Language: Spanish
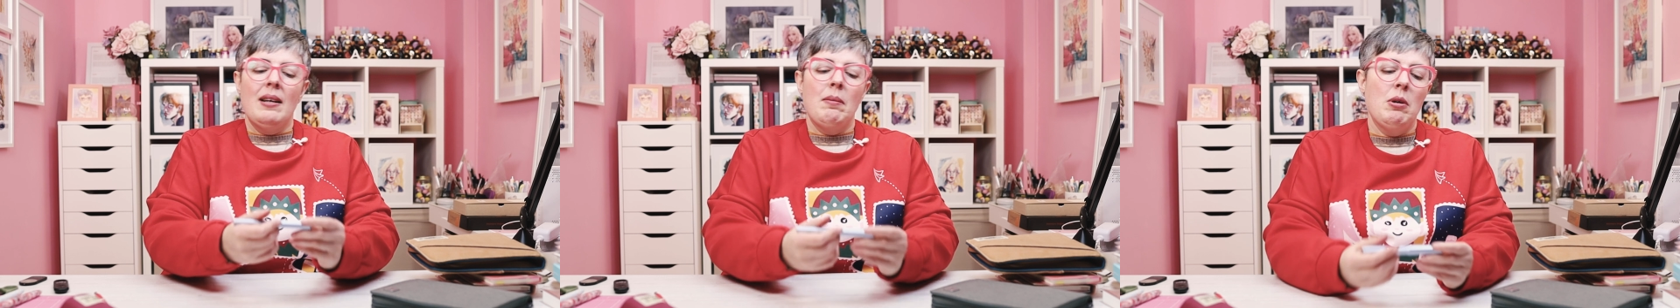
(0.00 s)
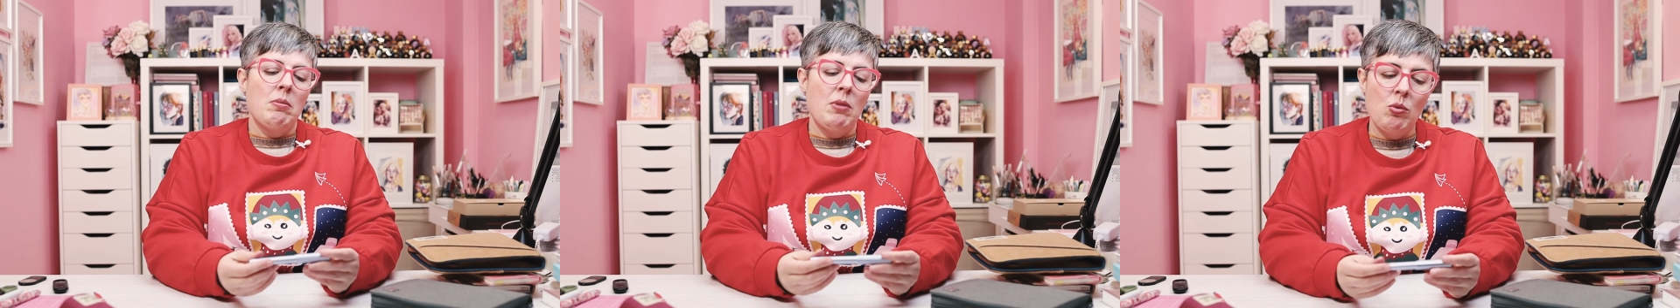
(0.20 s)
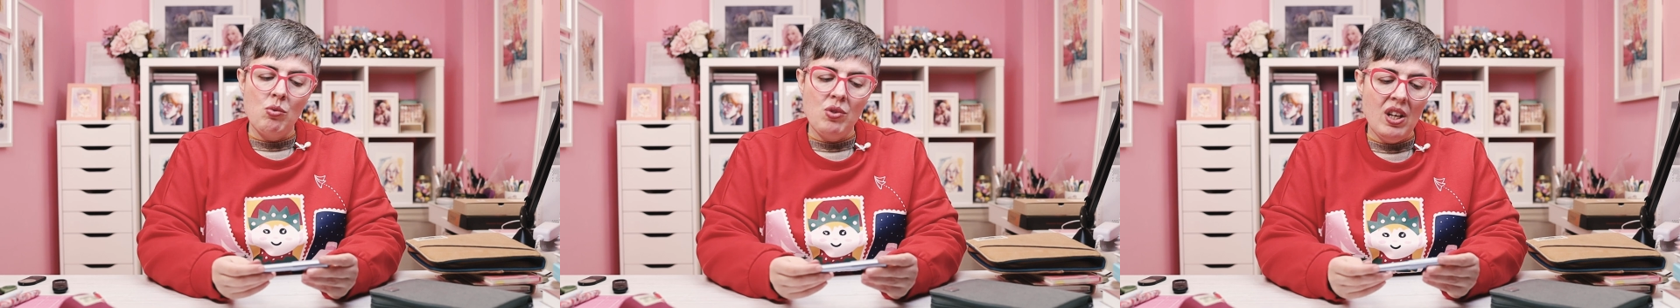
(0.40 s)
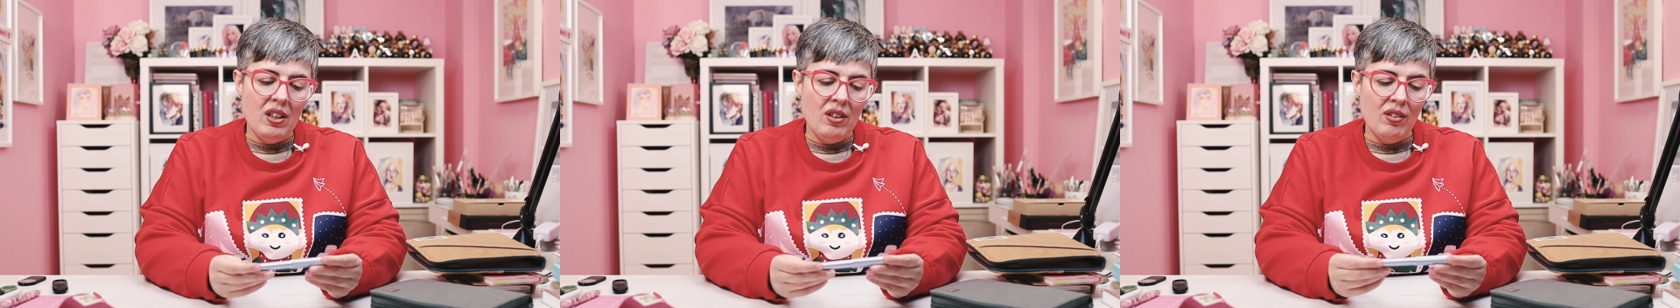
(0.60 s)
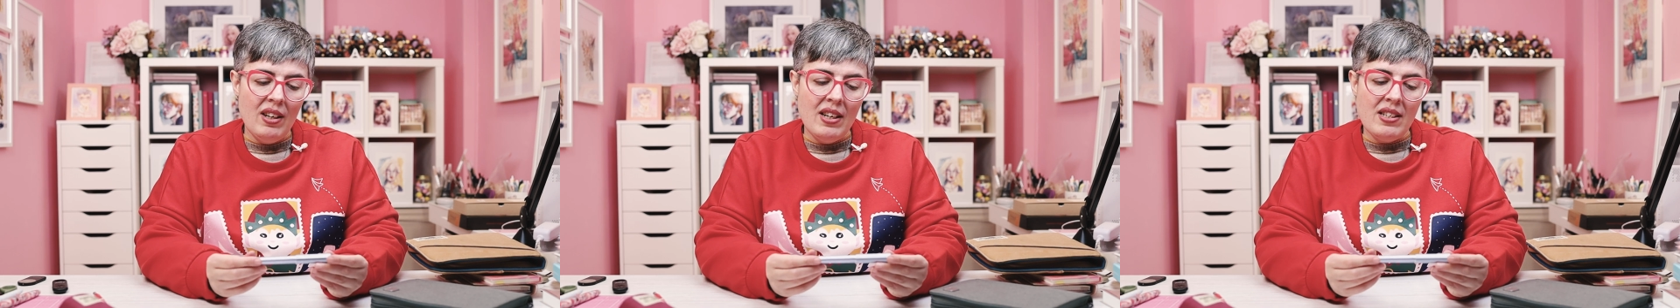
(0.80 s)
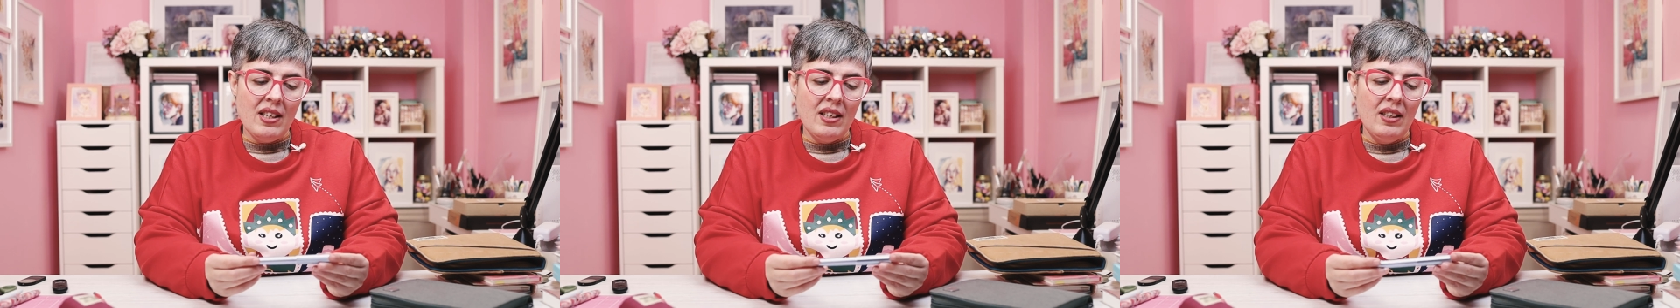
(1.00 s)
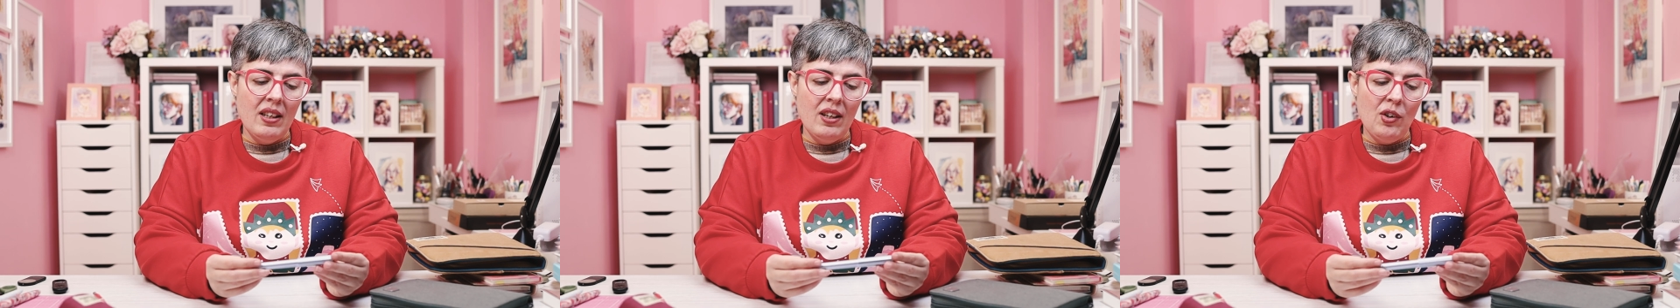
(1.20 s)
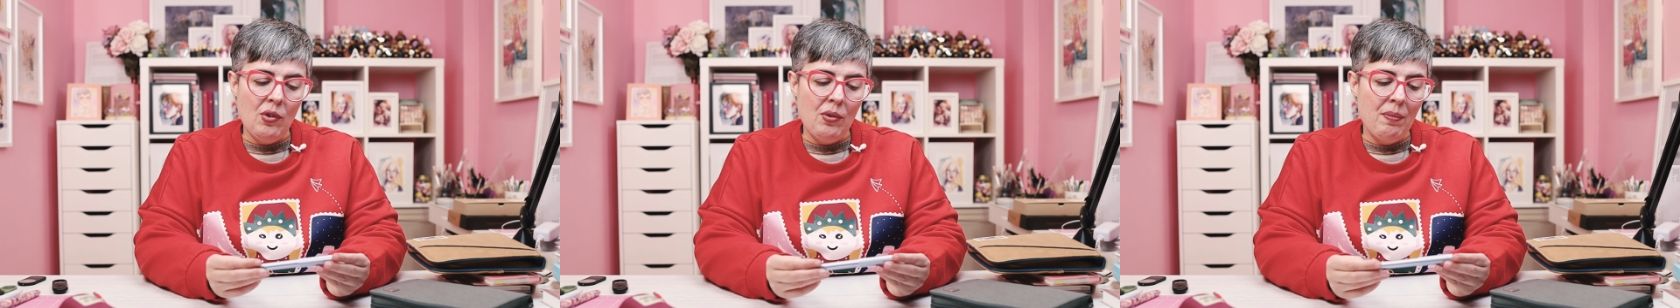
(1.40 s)
la que más me gusta de todas las que
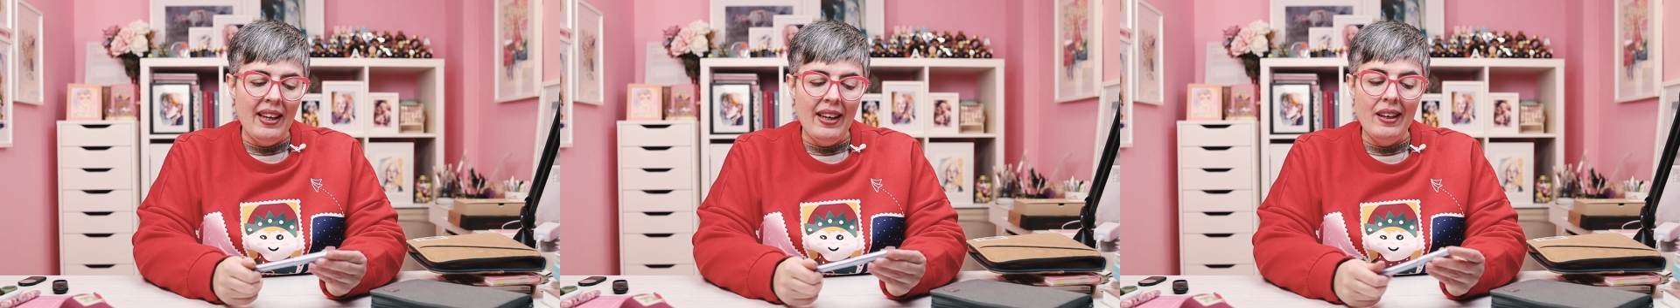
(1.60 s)
tengo.